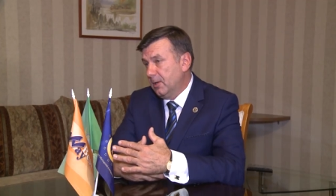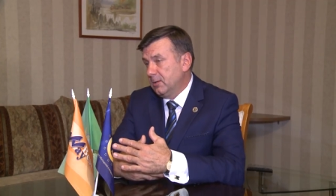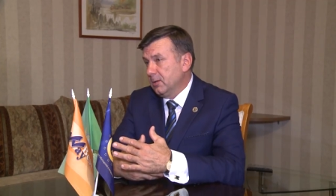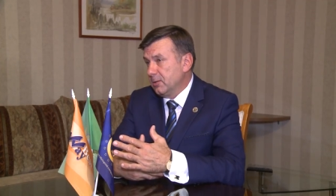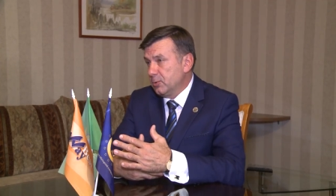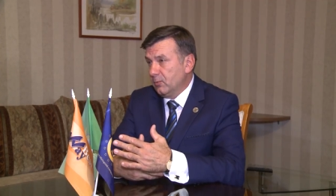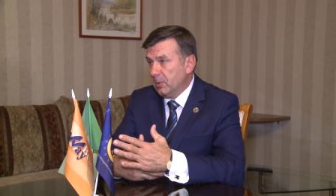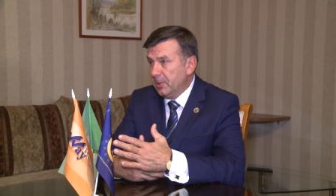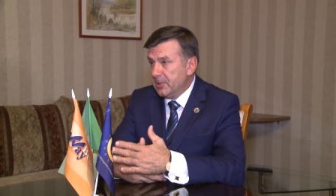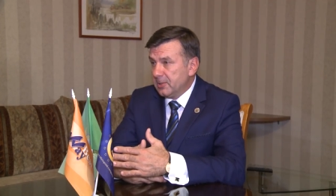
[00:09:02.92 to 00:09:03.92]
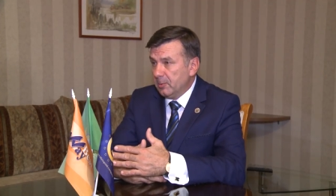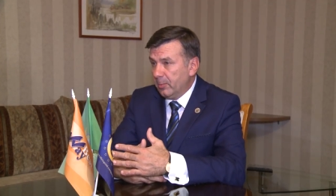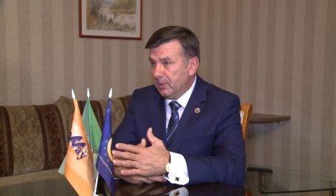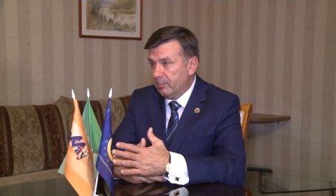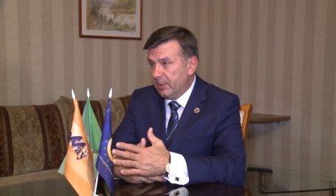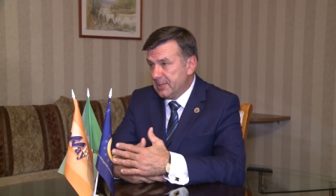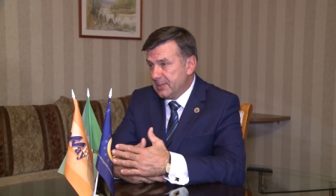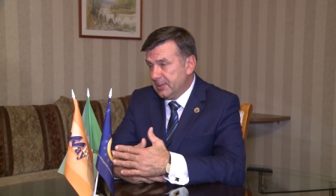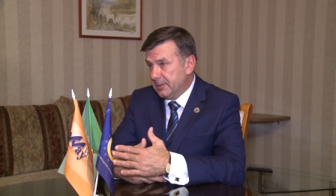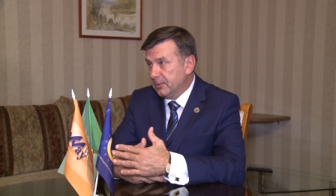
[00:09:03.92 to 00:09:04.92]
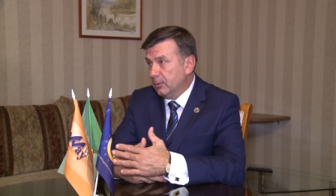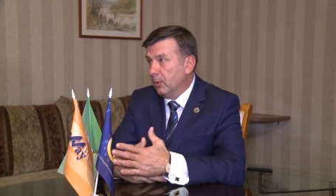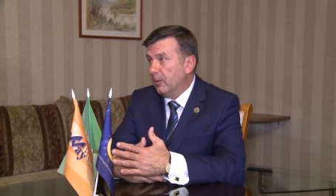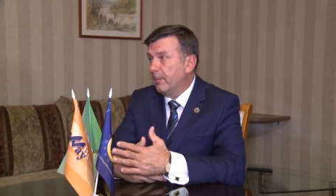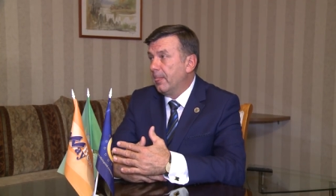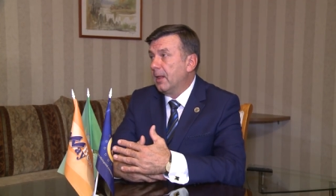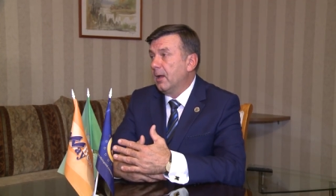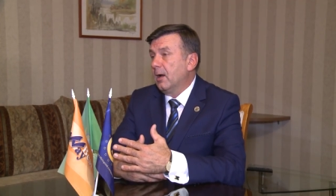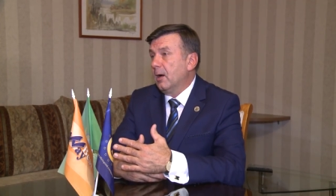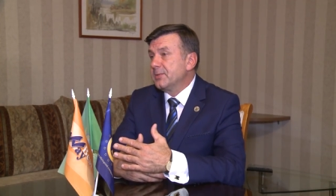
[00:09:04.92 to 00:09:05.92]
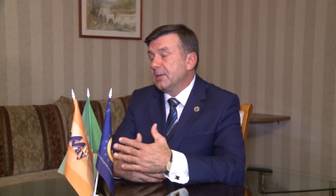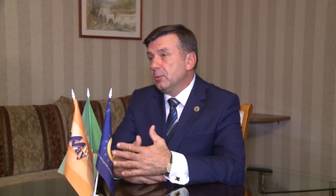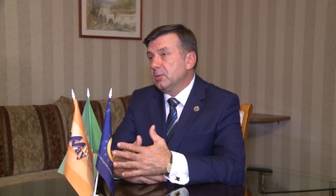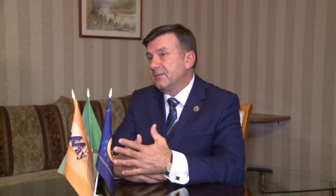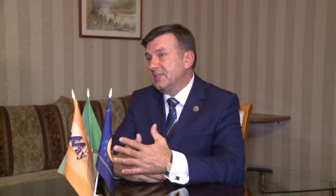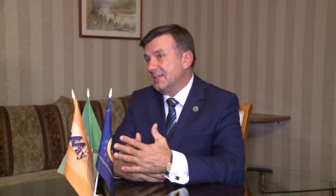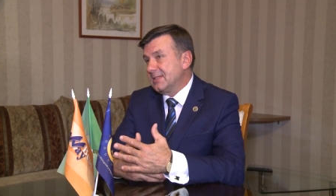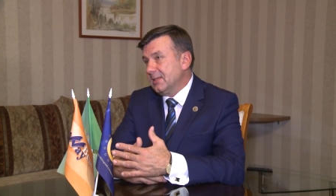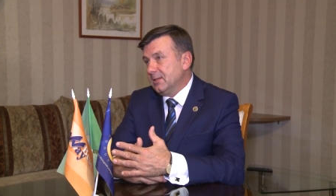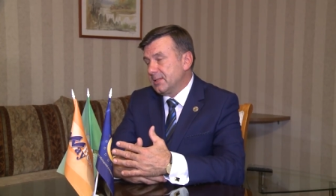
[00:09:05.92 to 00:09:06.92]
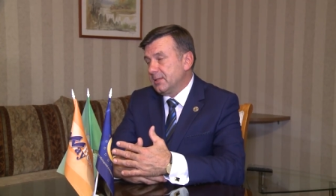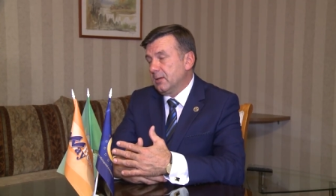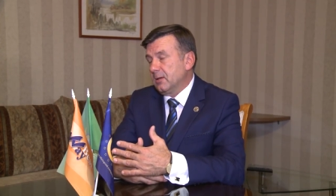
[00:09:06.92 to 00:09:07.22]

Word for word: Не хочу вам лично польстить, но абсолютно все ценности,